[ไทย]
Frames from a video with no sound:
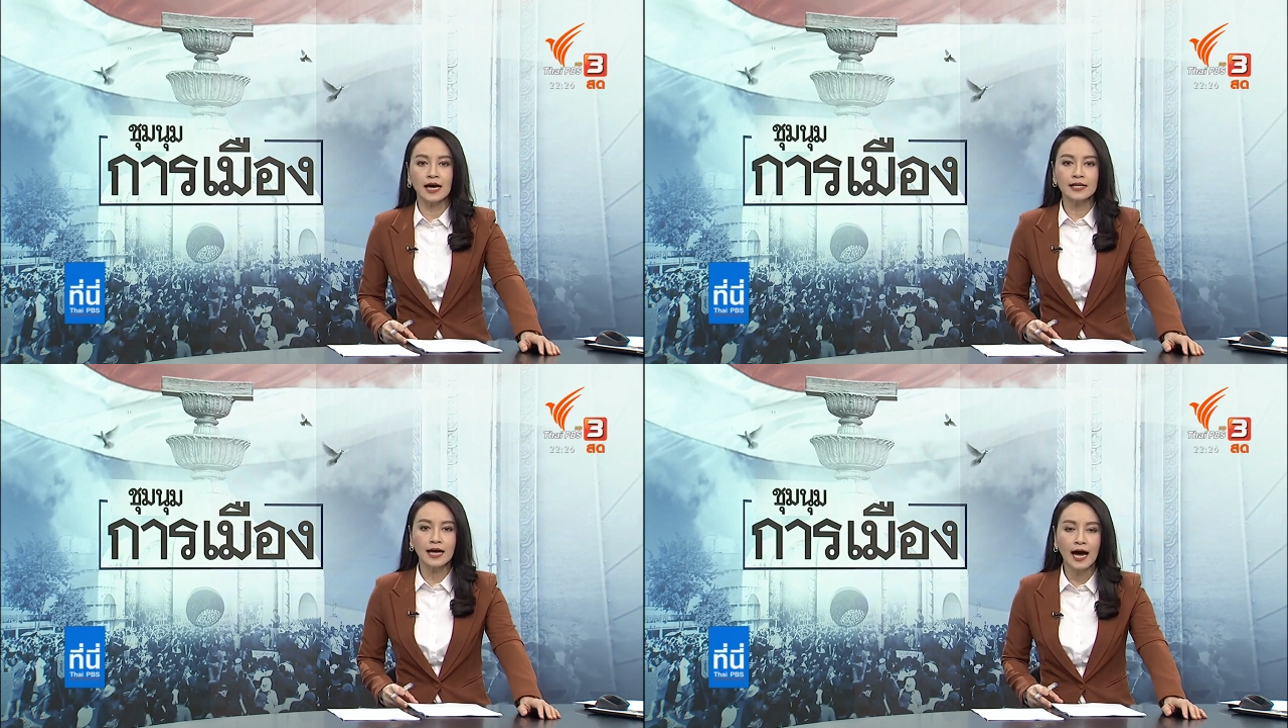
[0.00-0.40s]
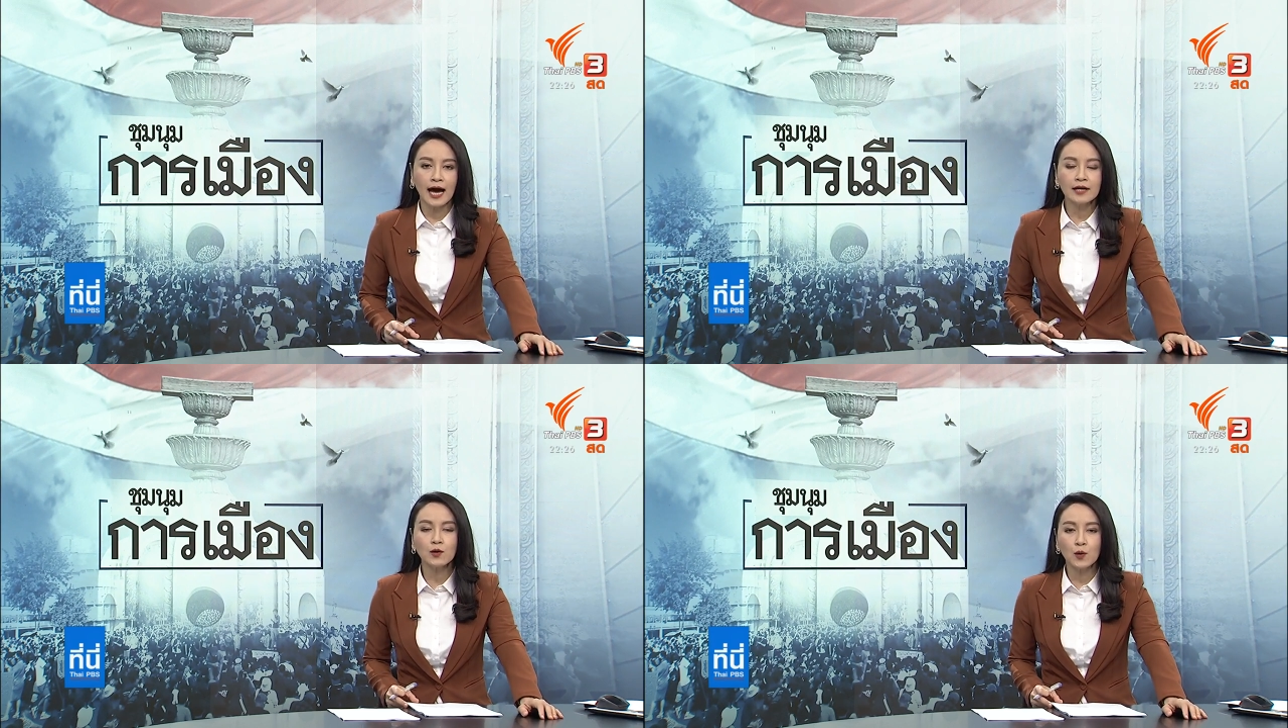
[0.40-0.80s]
คัดค้า
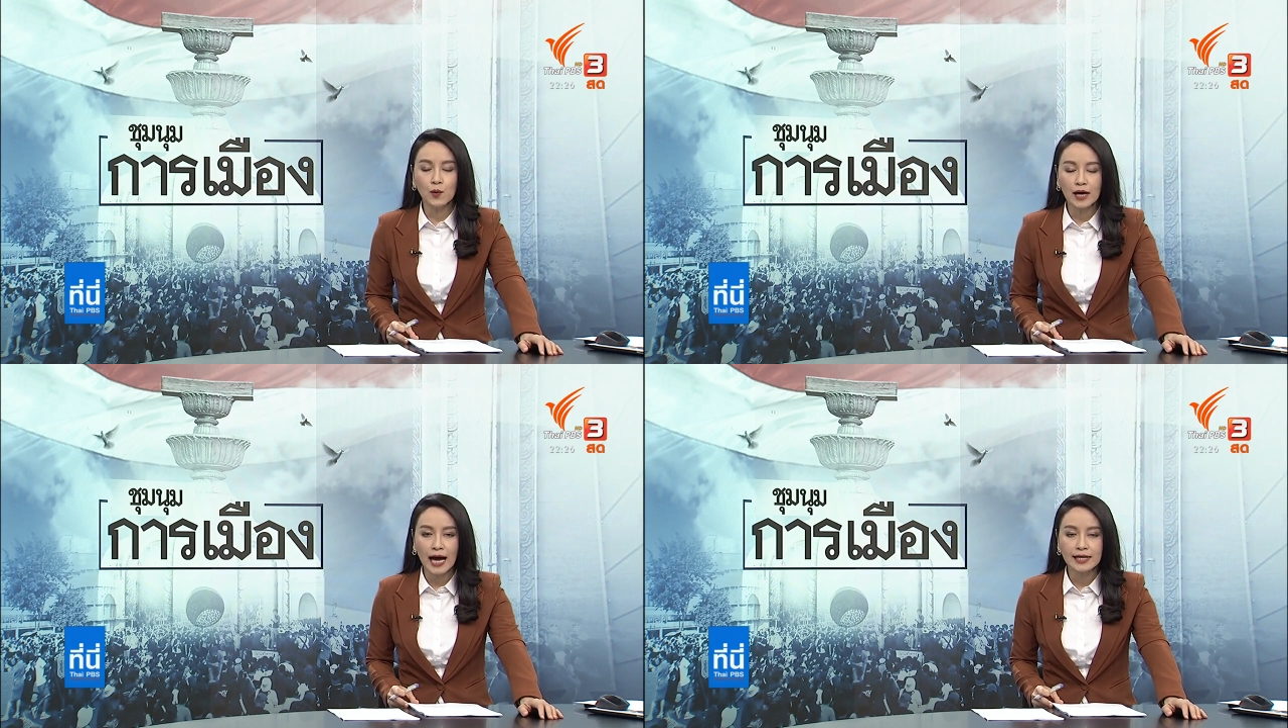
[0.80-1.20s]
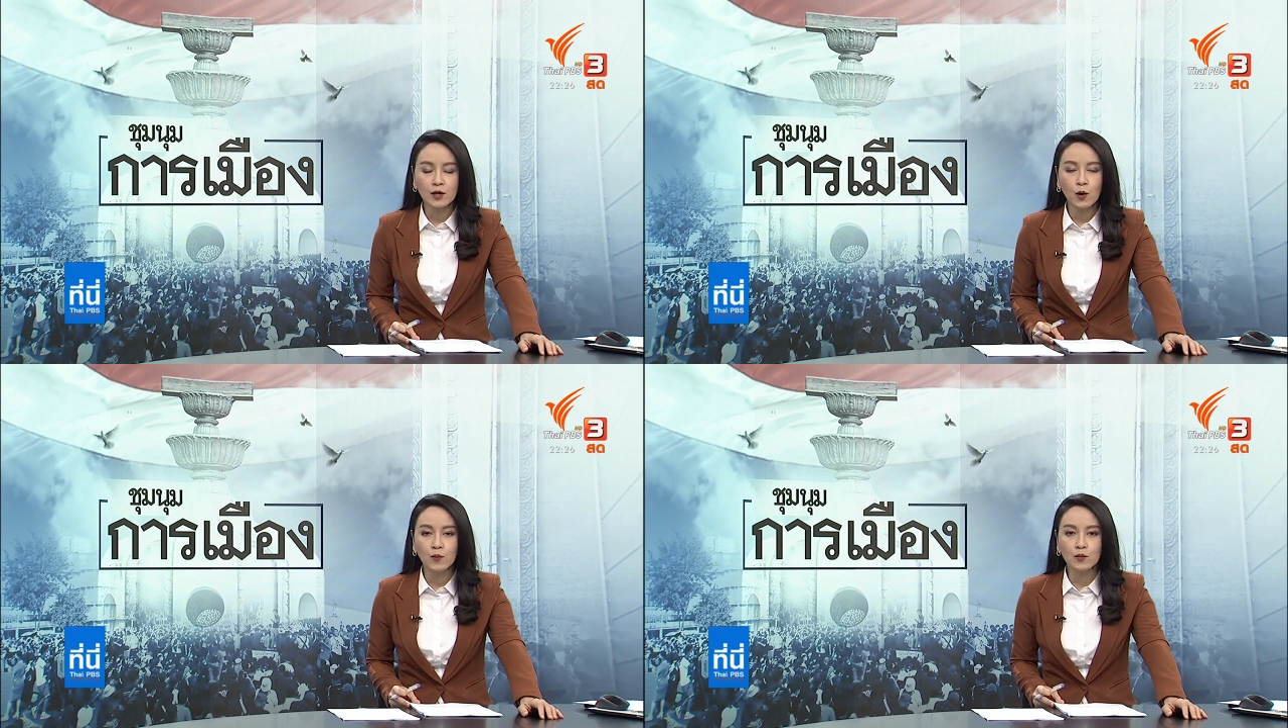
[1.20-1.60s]
นโครงการนิ
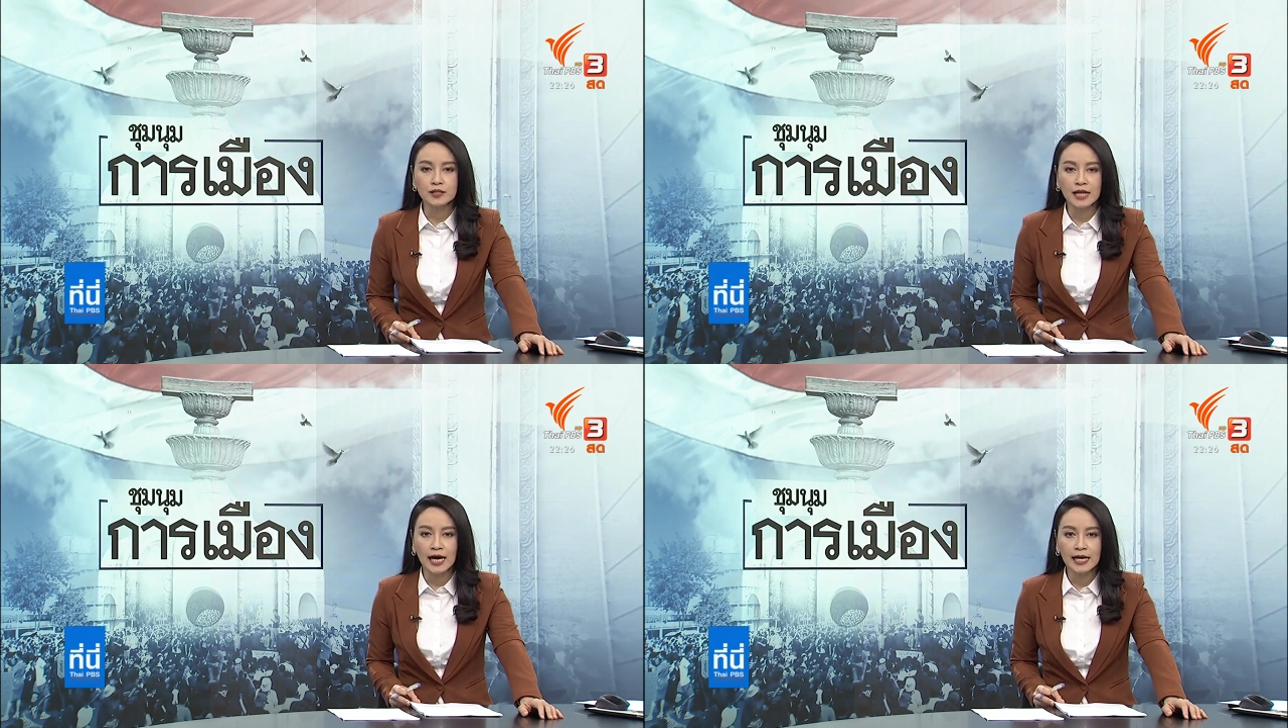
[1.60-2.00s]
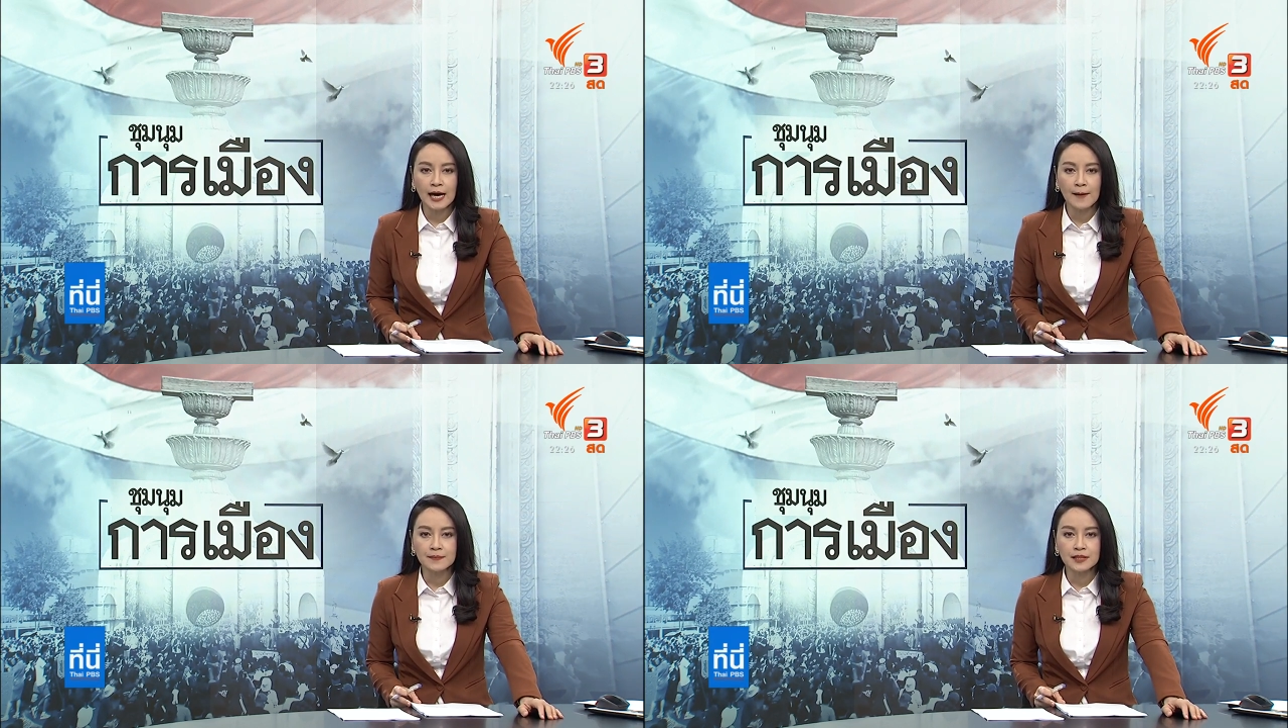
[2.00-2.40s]
คมอุตสาหกรรม